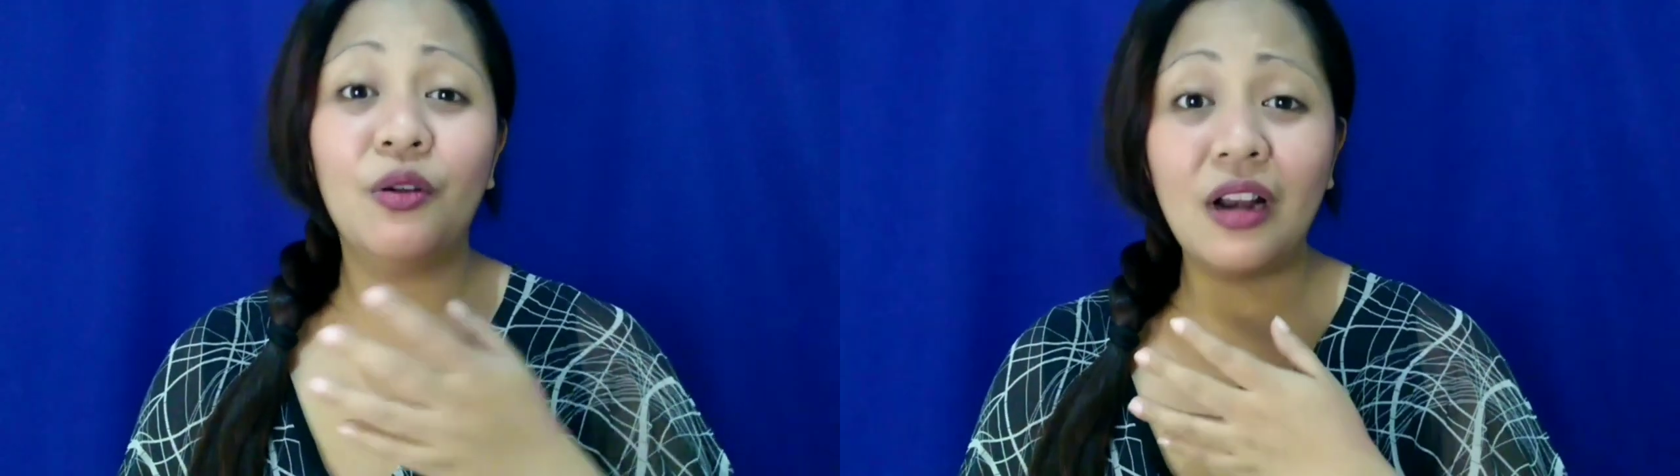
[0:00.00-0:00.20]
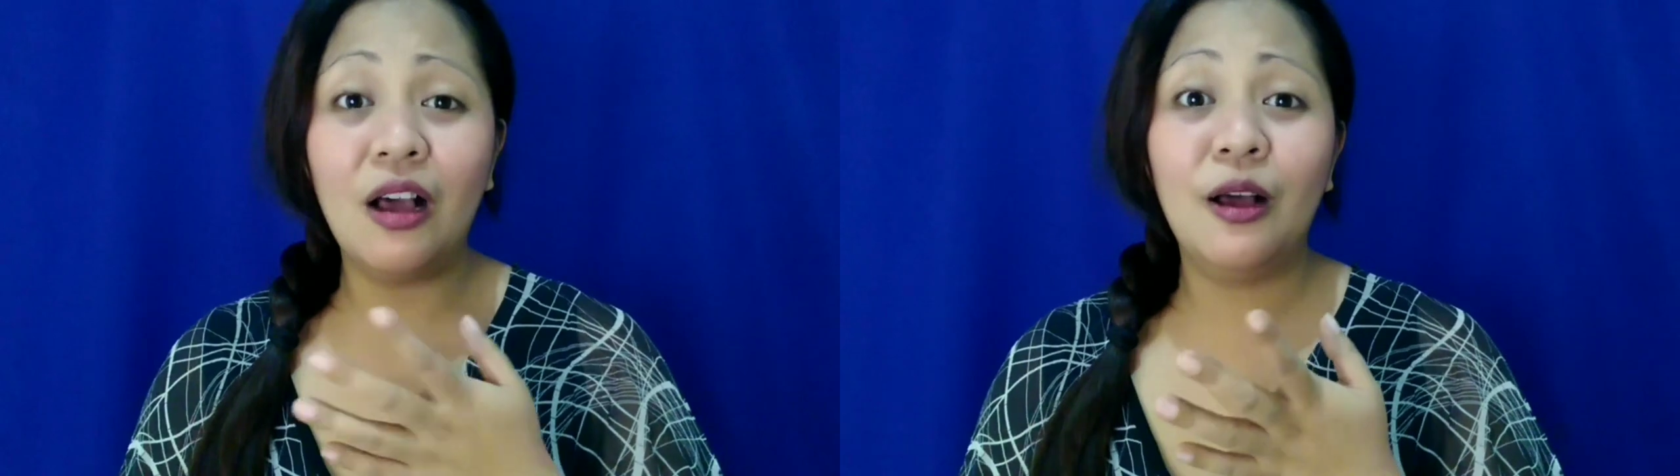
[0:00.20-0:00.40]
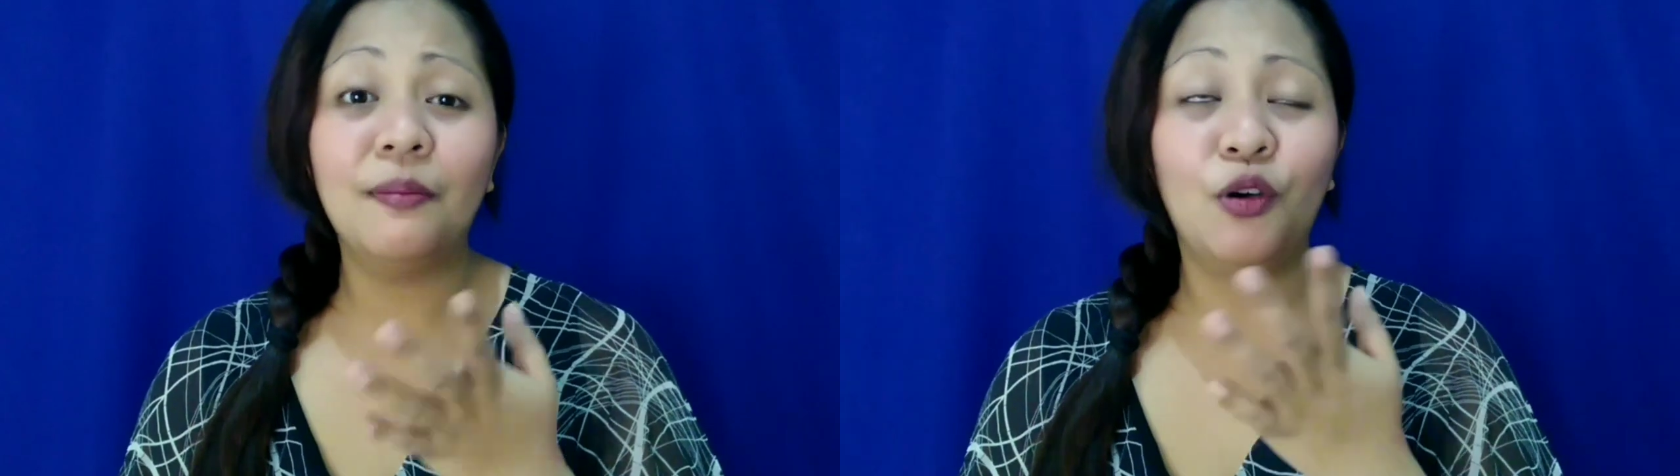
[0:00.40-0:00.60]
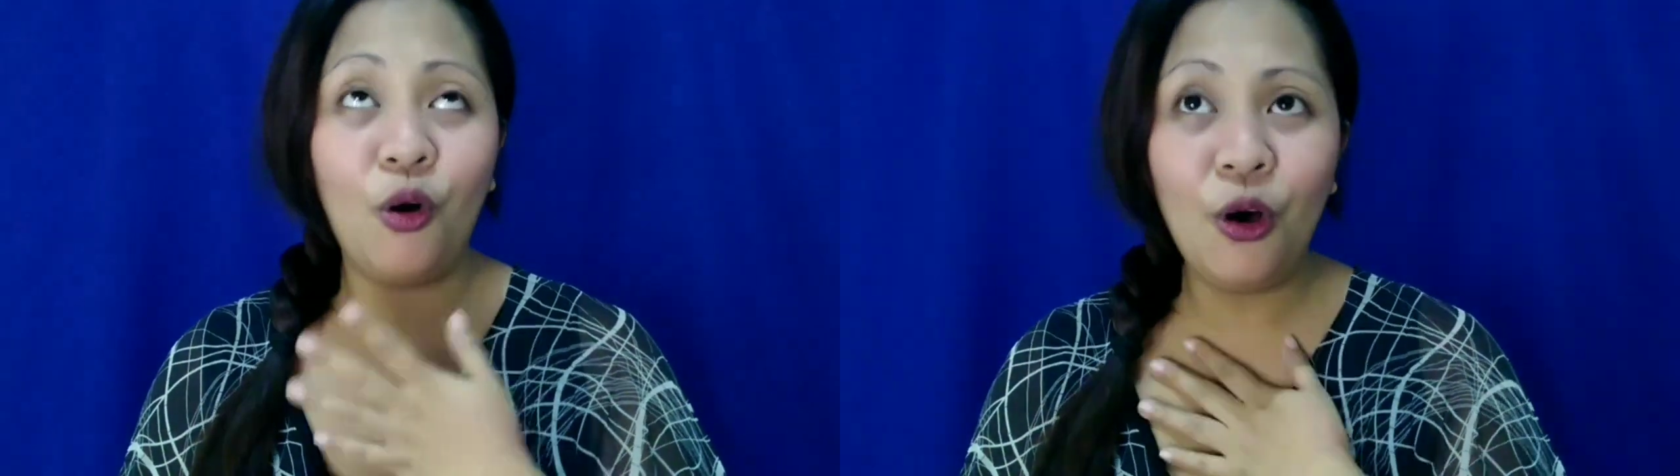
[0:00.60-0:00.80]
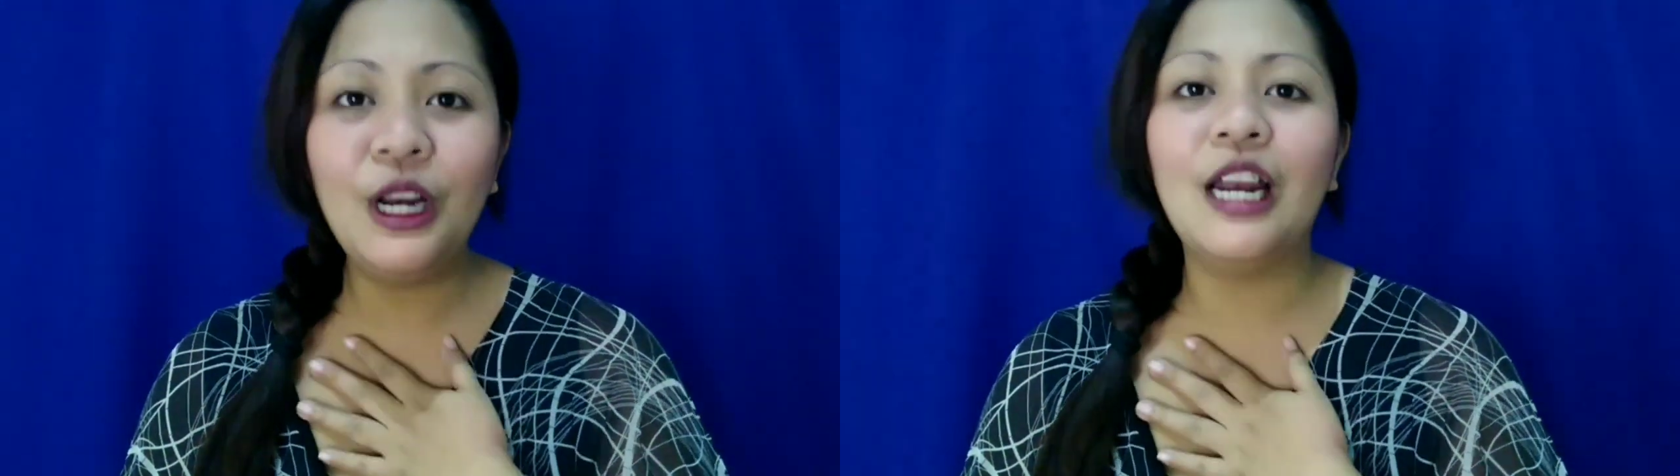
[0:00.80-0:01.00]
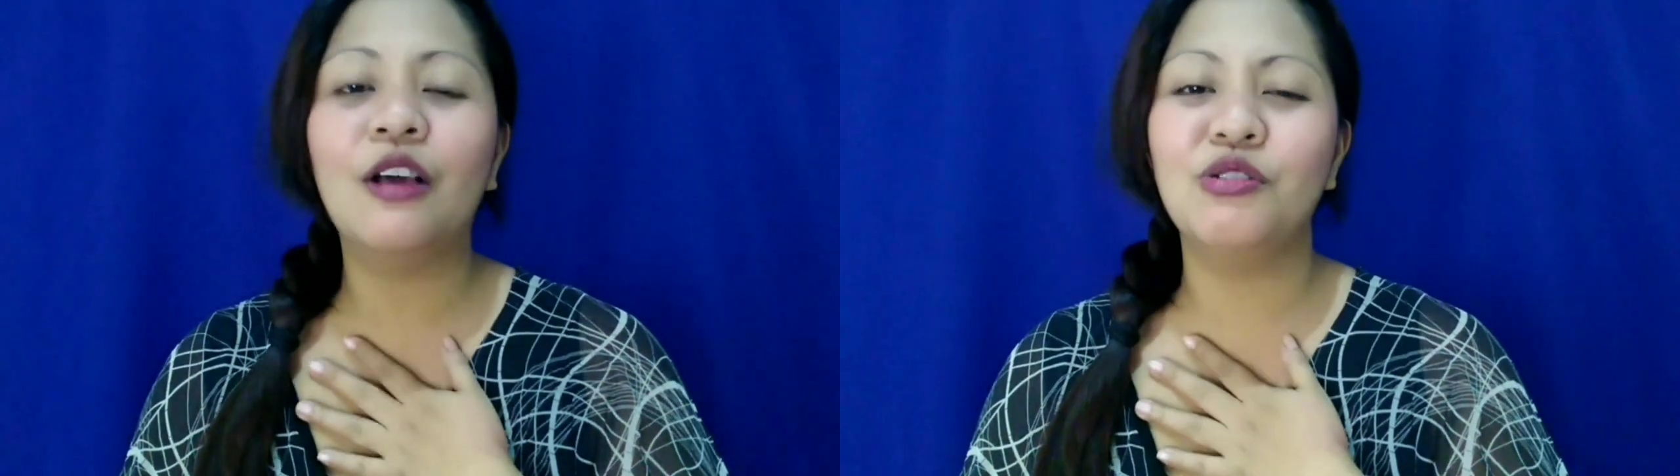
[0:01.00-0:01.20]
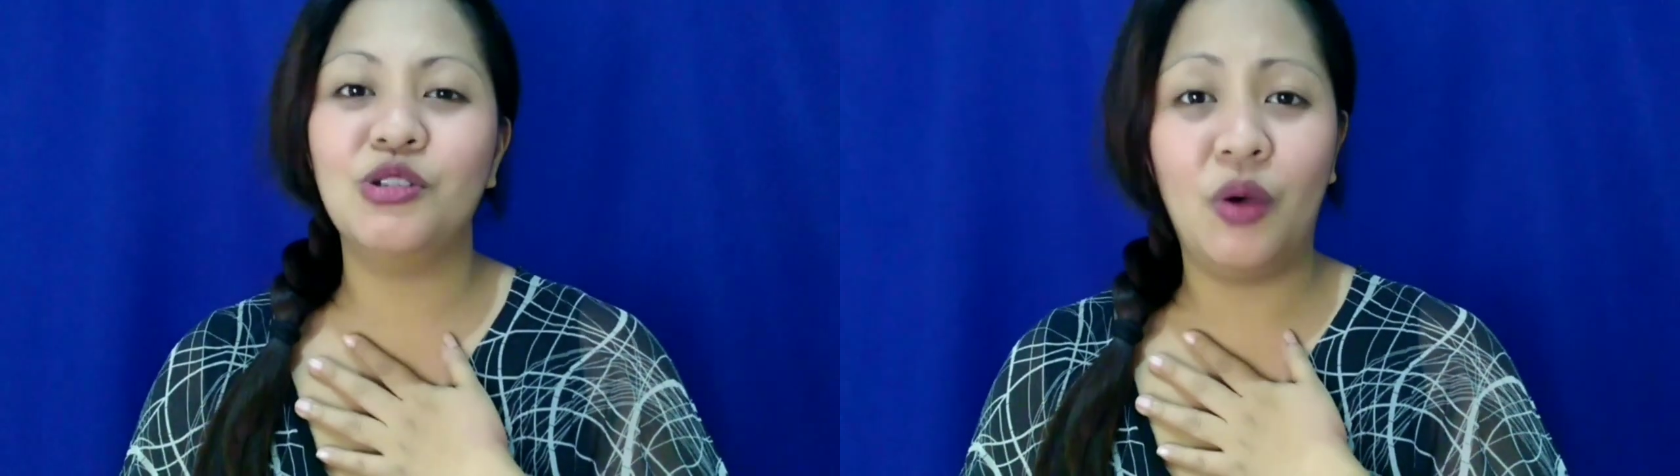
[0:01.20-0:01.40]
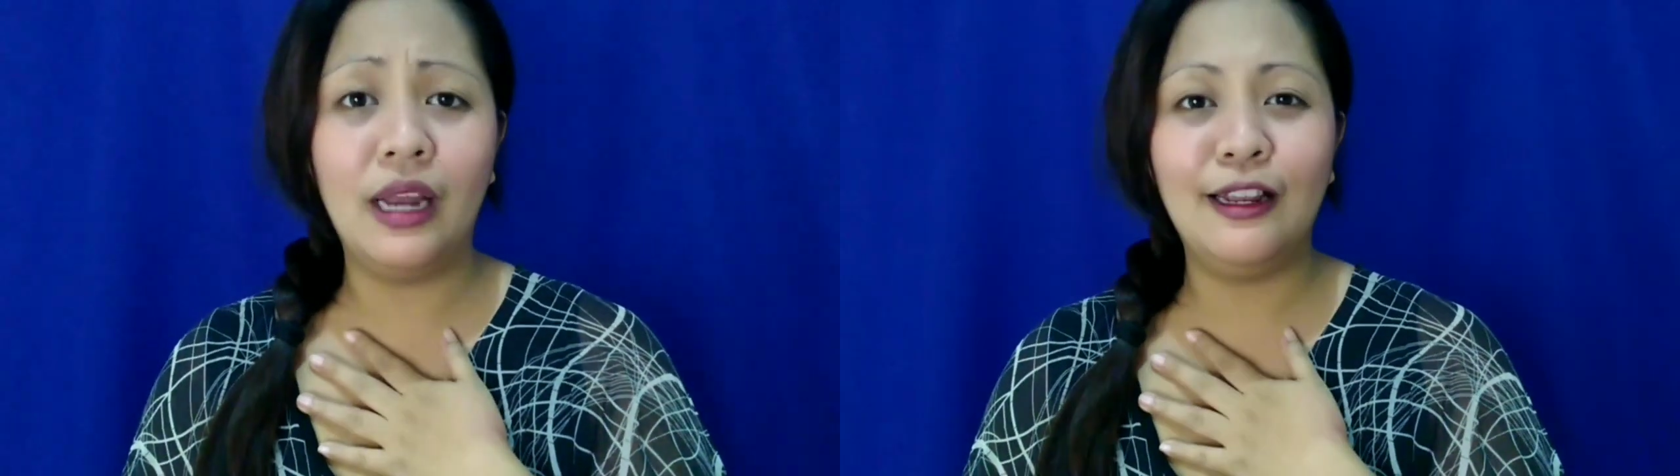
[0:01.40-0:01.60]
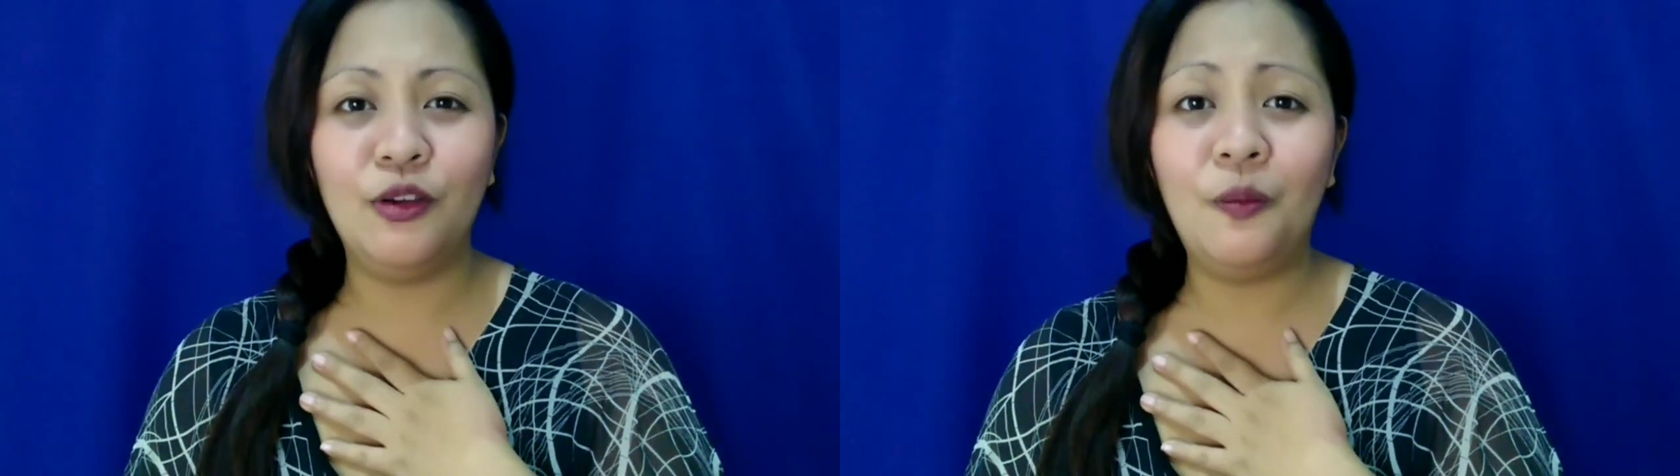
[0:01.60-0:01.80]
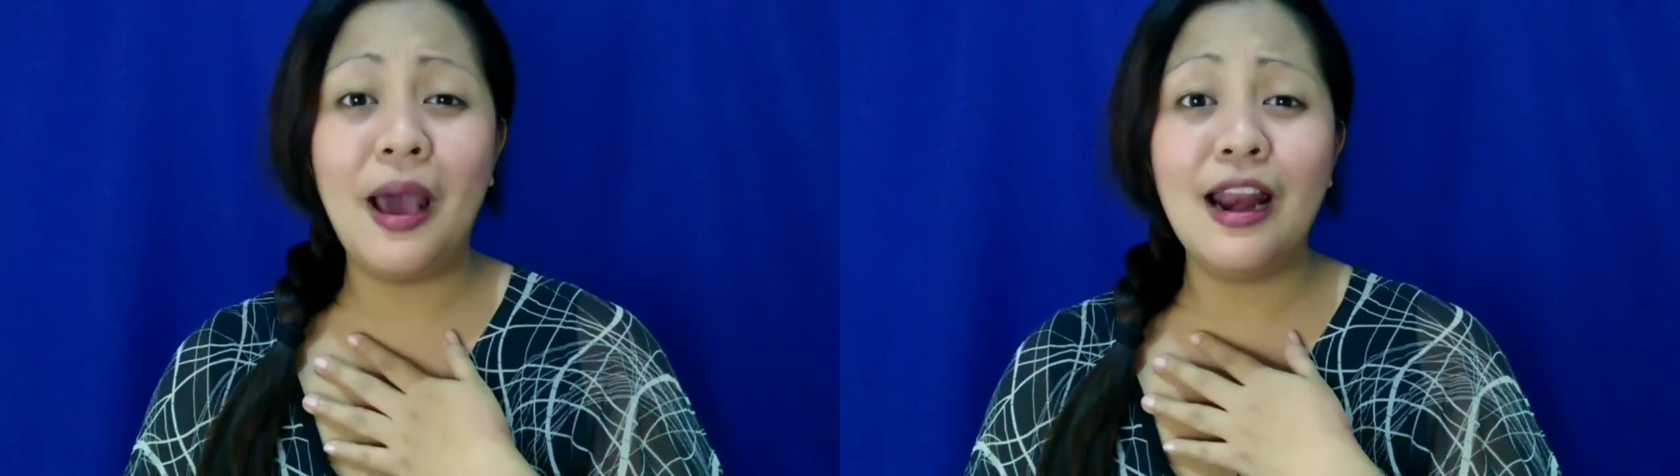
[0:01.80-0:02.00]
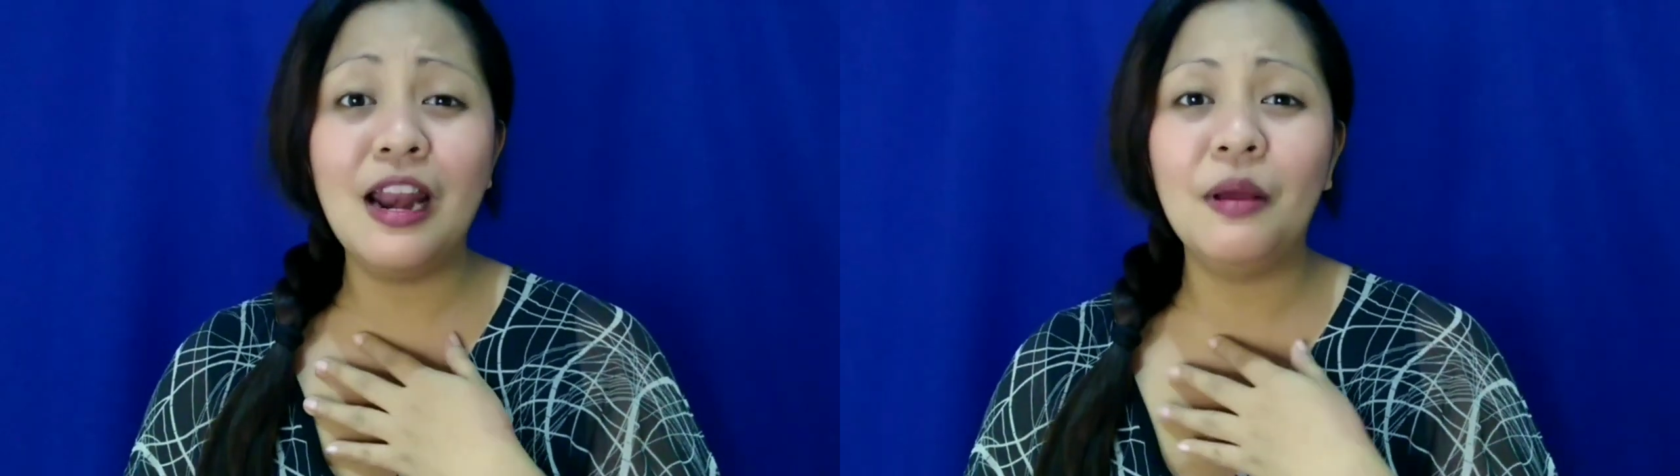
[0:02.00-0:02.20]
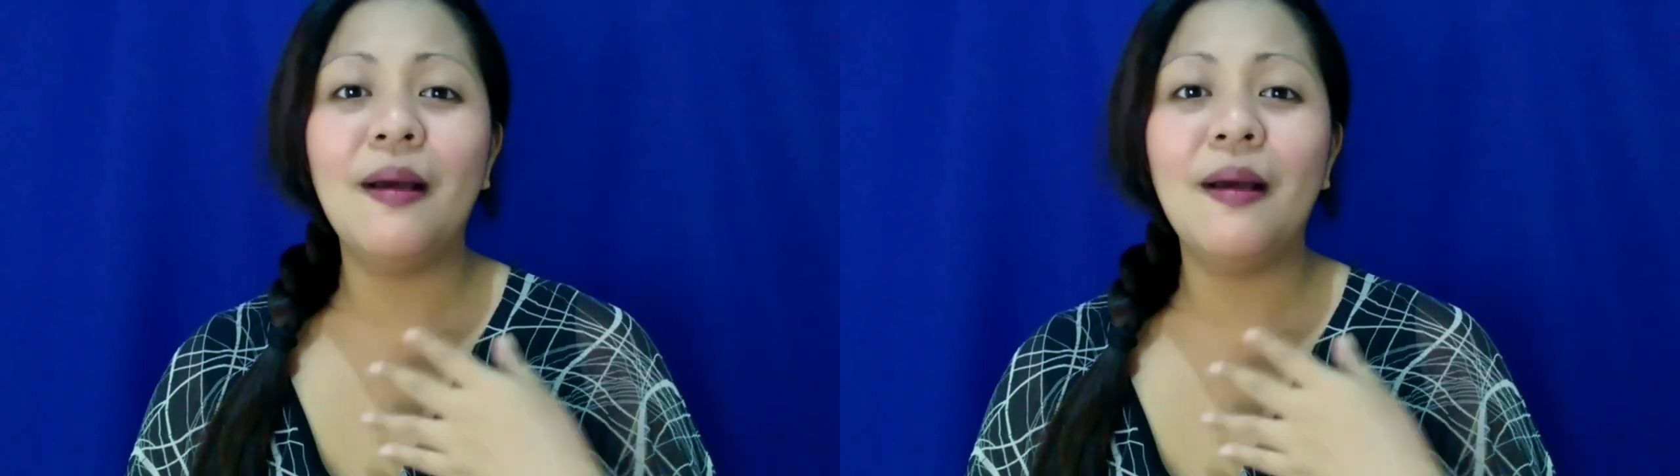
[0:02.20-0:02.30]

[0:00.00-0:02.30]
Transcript: uh, ko na nagustuhan ninyo para naman